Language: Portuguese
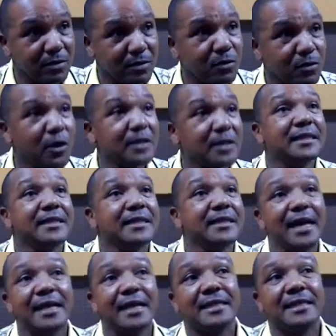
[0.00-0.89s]
coisa de
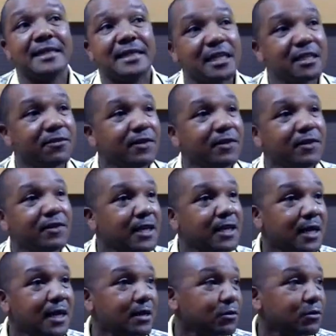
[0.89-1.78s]
10, 15, 20
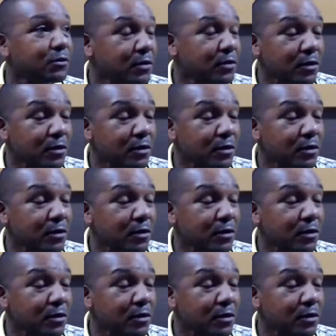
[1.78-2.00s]
anos,